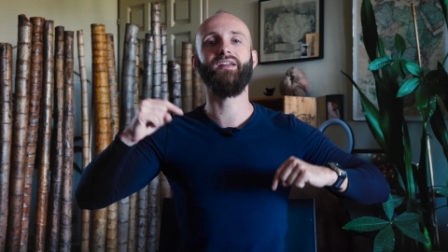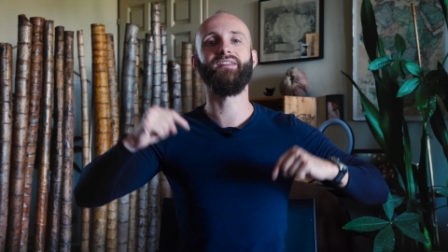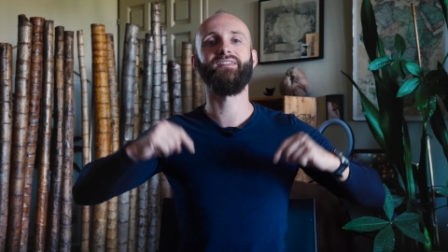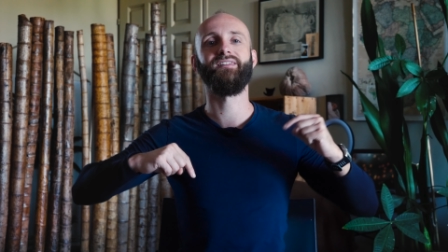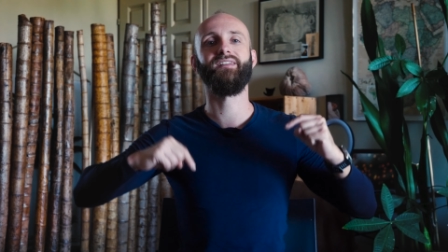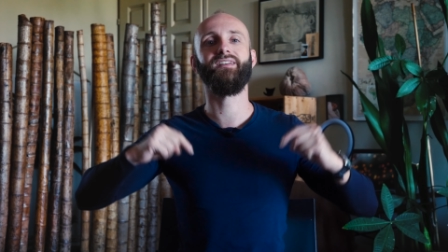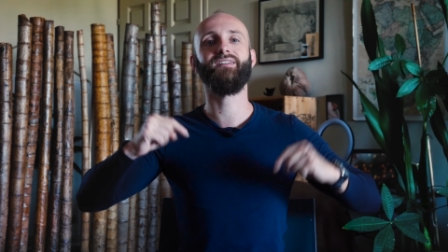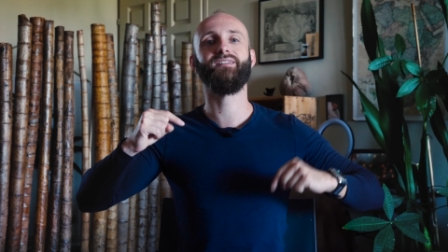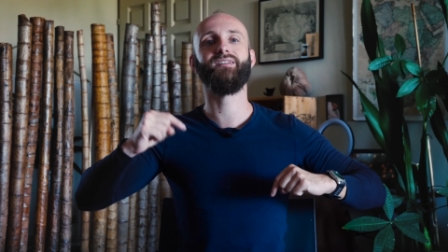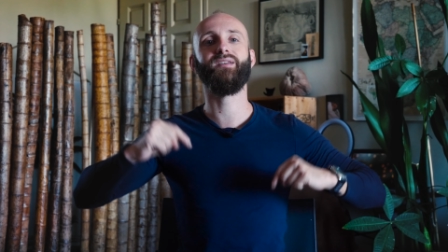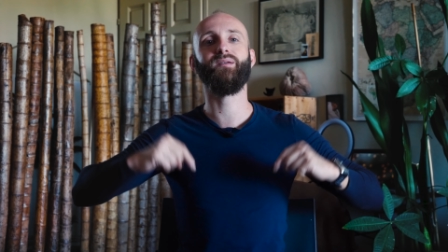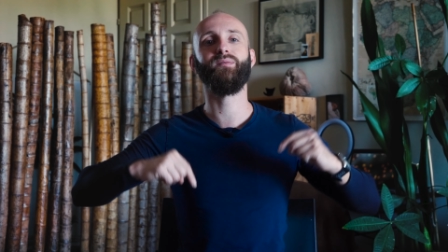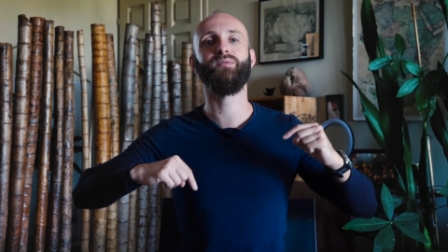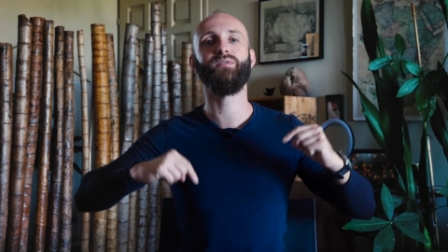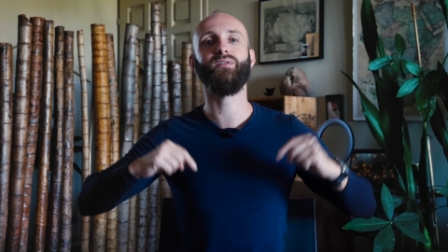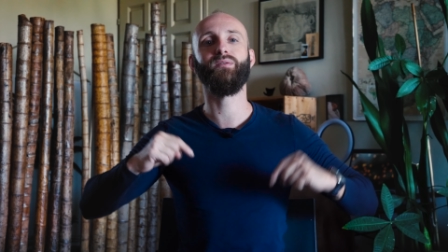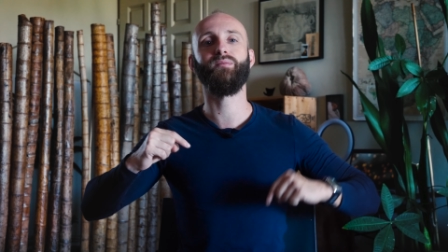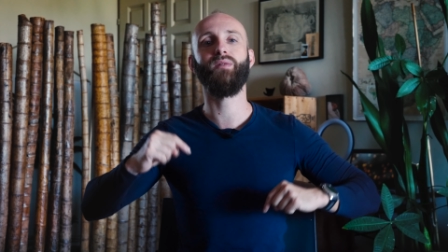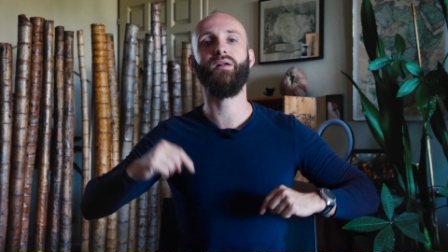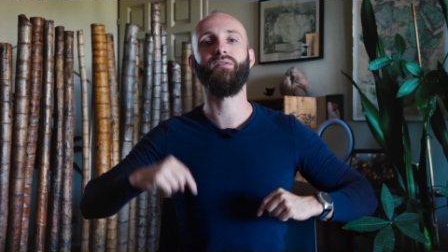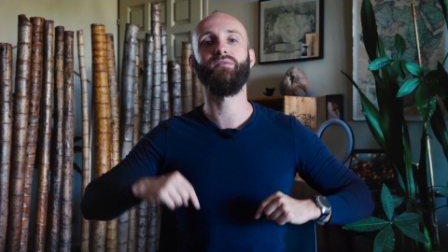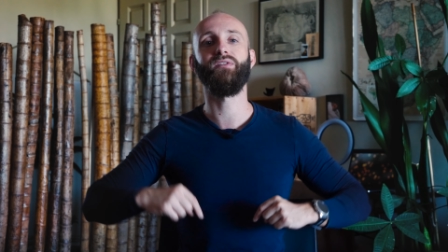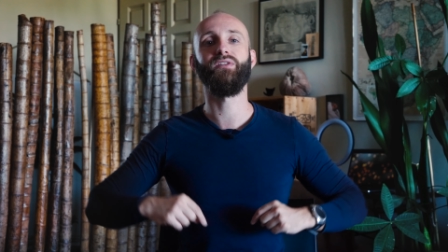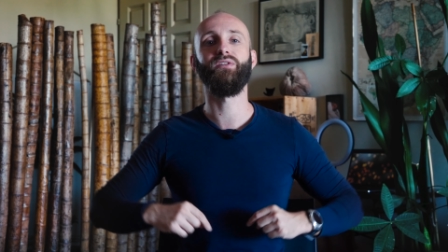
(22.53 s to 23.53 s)
description
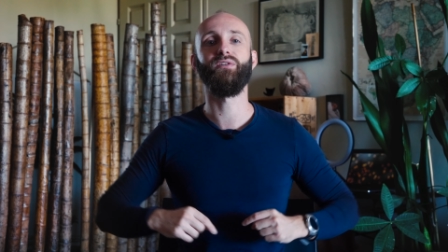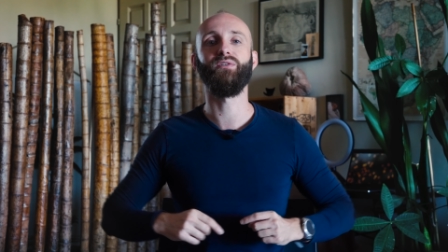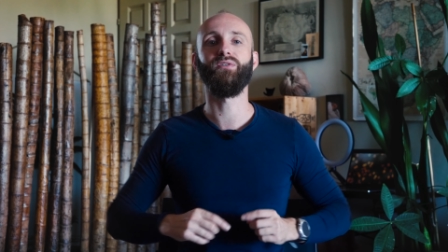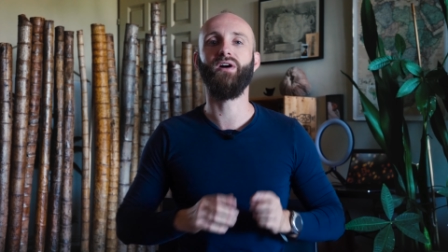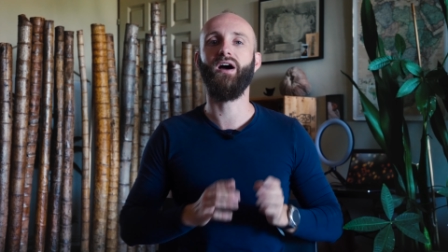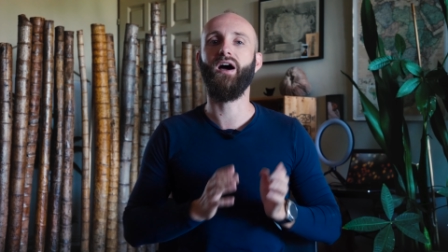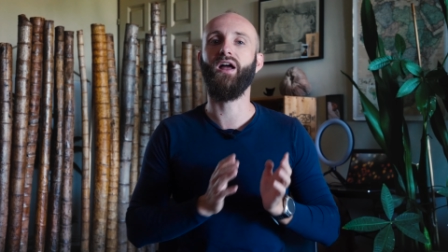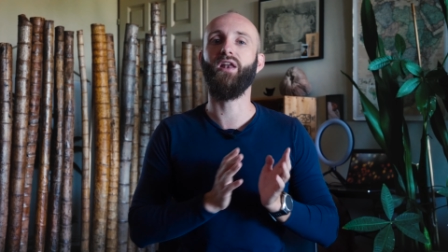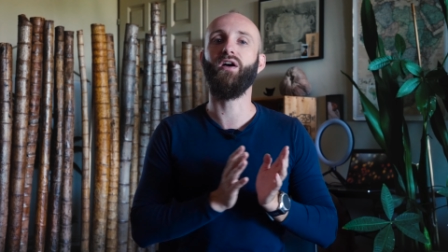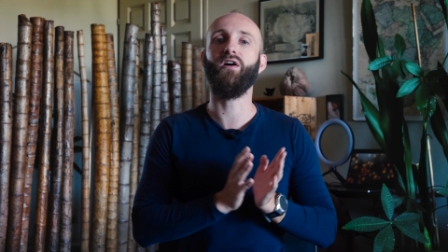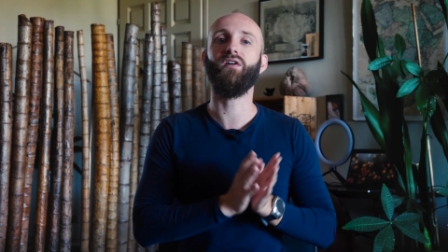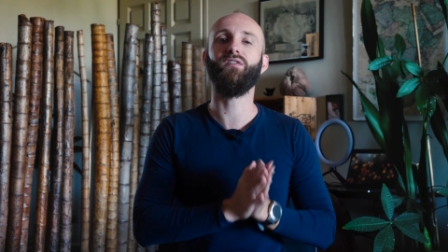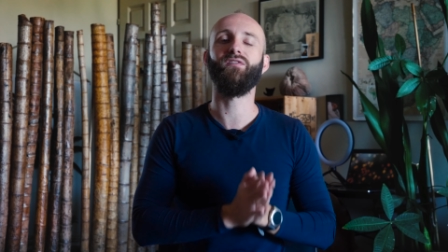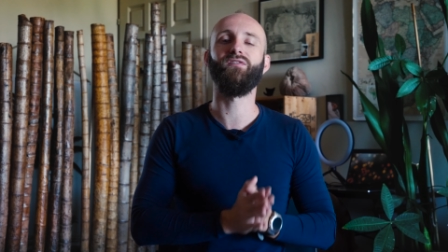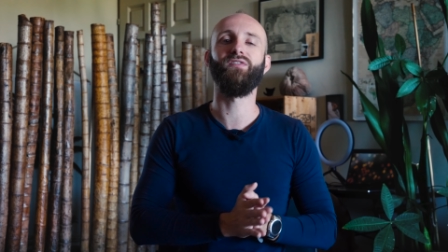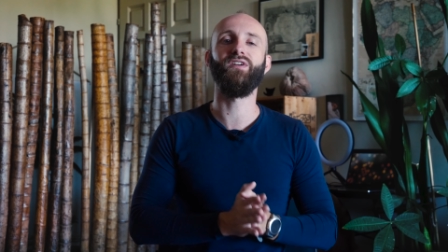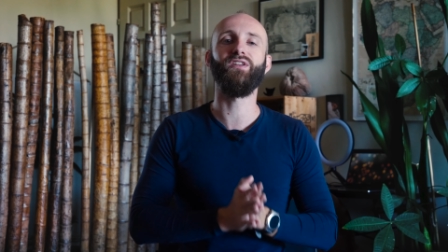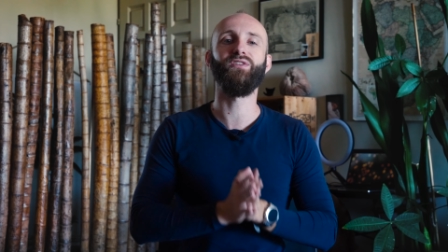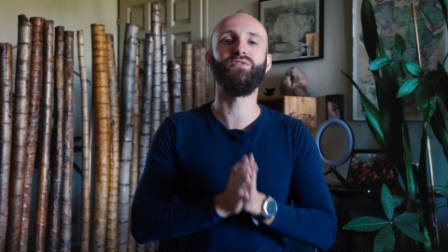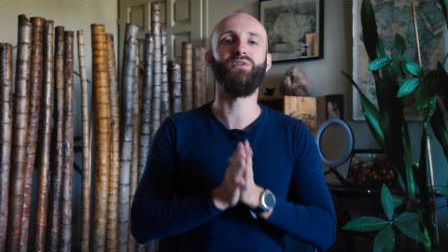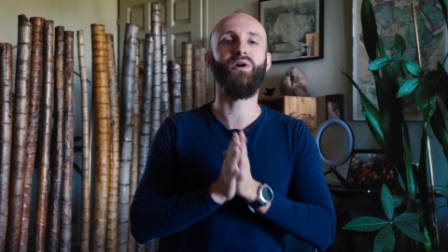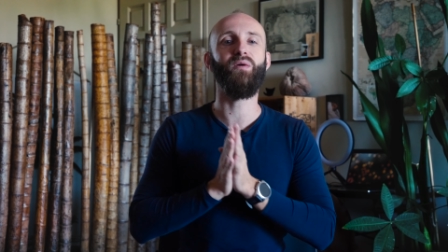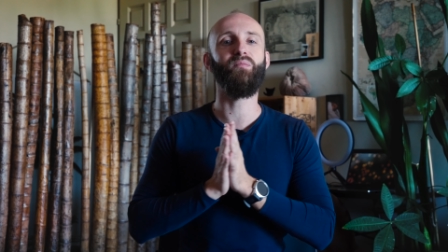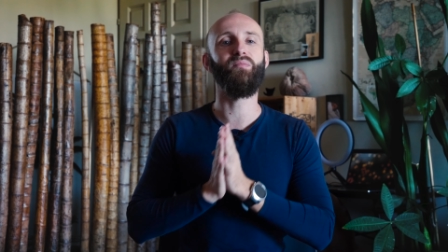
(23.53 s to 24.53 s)
de la vidéo, alors
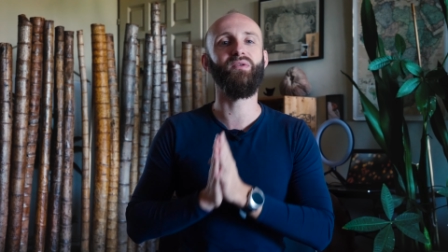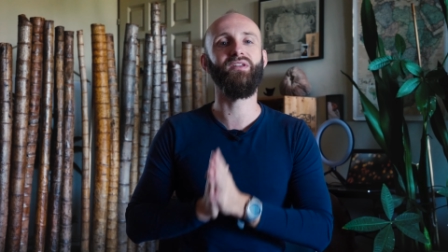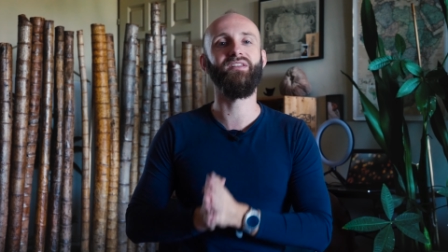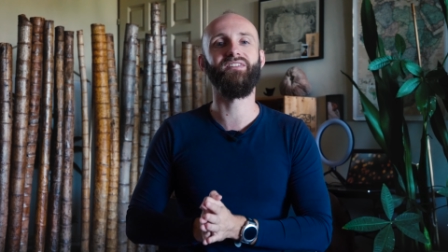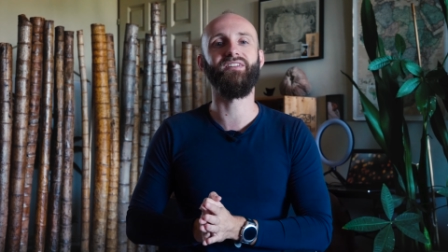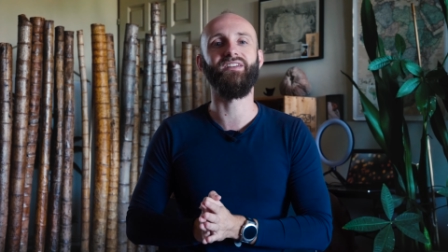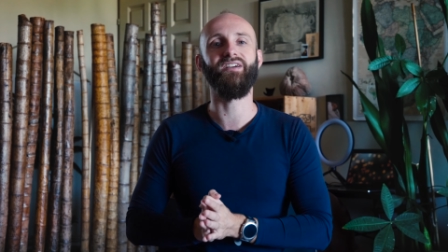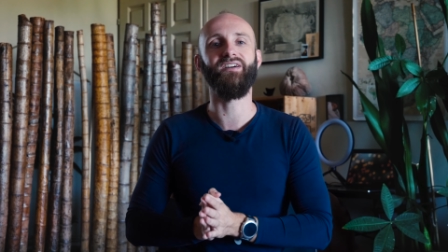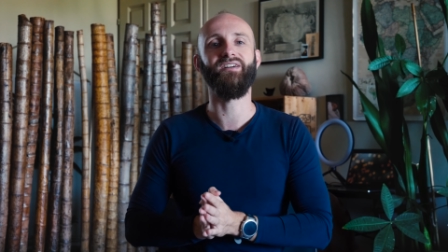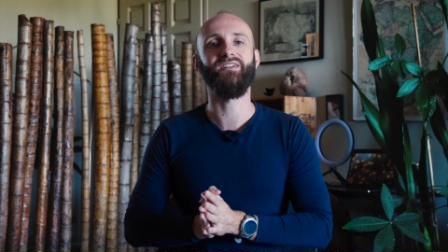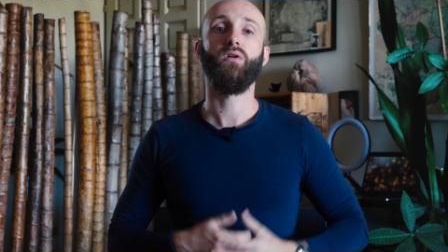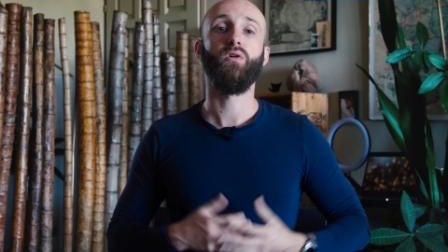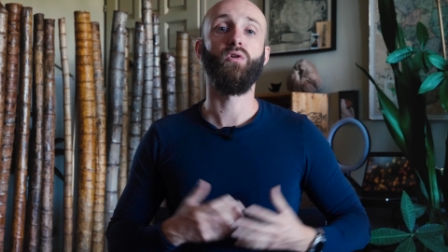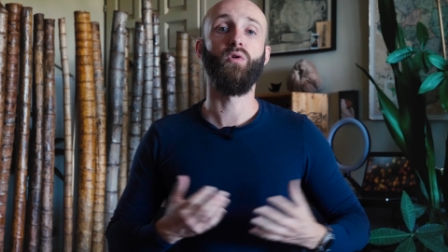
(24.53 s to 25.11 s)
fais-toi plaisir.